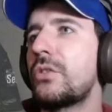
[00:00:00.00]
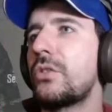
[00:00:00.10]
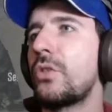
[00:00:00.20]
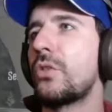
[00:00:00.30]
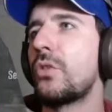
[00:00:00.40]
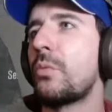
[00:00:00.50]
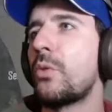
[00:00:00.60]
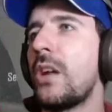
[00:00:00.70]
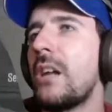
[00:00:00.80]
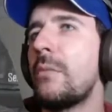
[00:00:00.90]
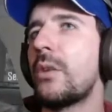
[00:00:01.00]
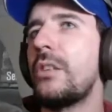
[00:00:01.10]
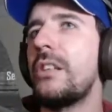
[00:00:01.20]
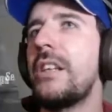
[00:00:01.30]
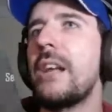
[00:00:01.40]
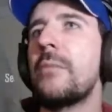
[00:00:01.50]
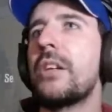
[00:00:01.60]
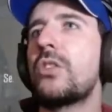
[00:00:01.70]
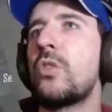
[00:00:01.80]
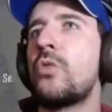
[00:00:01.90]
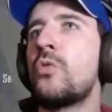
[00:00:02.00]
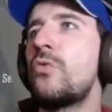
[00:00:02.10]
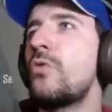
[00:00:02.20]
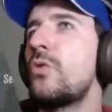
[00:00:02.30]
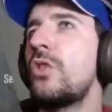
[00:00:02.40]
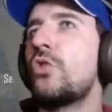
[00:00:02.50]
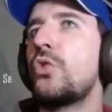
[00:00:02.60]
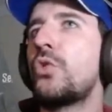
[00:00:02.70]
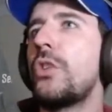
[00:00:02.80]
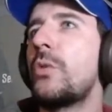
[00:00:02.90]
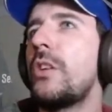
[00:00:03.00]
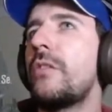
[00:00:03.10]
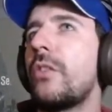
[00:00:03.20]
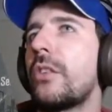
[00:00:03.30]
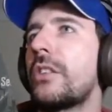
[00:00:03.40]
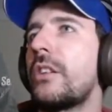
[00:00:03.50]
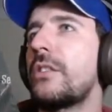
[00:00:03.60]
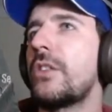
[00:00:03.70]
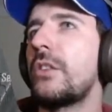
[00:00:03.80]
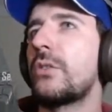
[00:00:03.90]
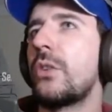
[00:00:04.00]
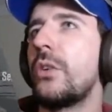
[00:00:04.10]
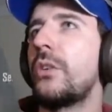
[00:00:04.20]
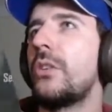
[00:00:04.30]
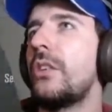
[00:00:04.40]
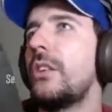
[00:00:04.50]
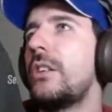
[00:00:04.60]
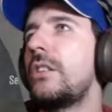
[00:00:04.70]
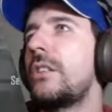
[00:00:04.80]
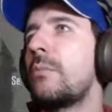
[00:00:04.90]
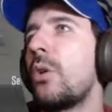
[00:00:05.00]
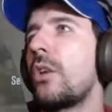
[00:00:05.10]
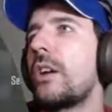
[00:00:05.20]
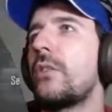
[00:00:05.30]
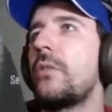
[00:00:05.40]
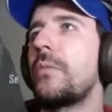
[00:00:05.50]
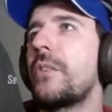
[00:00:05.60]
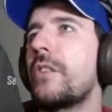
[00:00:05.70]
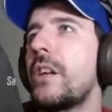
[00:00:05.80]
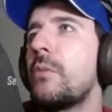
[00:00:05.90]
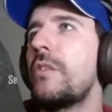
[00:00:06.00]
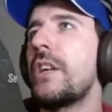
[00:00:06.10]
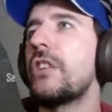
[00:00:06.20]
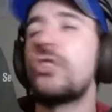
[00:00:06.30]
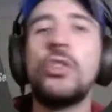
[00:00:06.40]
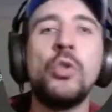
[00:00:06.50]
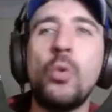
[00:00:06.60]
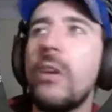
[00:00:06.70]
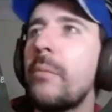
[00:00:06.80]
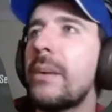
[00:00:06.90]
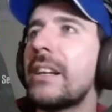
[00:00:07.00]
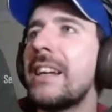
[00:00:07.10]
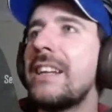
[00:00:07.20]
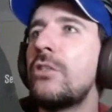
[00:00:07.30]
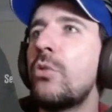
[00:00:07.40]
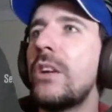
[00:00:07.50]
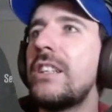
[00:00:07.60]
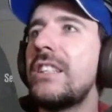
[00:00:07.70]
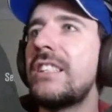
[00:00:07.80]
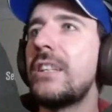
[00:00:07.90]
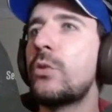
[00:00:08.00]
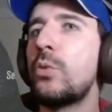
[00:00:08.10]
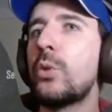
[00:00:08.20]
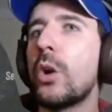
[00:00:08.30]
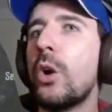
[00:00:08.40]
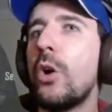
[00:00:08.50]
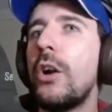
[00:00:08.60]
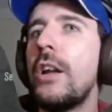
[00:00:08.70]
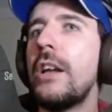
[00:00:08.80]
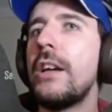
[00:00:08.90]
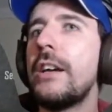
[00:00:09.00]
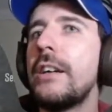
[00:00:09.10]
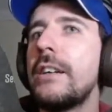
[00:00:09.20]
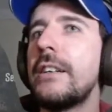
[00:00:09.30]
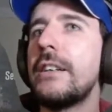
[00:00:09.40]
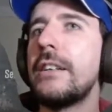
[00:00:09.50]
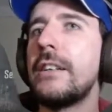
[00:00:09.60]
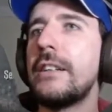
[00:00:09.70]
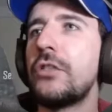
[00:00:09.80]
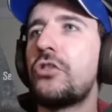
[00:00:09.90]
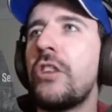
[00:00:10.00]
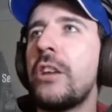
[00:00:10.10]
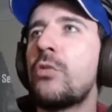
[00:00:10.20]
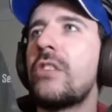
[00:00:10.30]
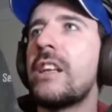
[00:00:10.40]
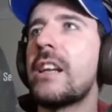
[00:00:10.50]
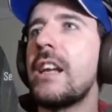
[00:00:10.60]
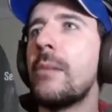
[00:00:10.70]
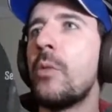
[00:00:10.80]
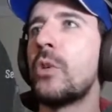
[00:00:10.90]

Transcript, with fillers: Sono sopra un albero e gli alberi sono un, un ciuccio di quelli forte, cioè non so io. Ti bloccano. Faremo i viaggi in due perché in due di sicuro uh, ci aiuteremo